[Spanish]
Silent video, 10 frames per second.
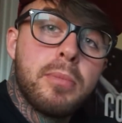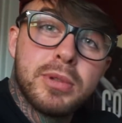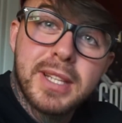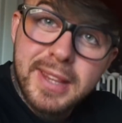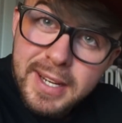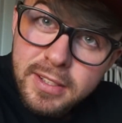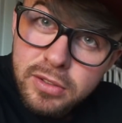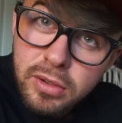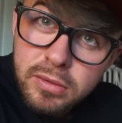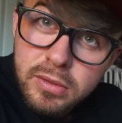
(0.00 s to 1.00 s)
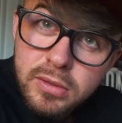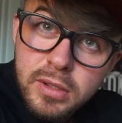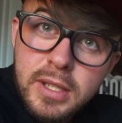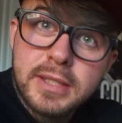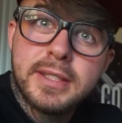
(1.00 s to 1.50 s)
Pues hacer esto
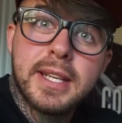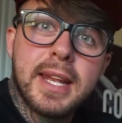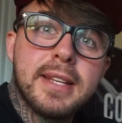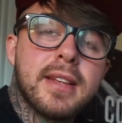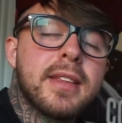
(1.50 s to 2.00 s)
si queréis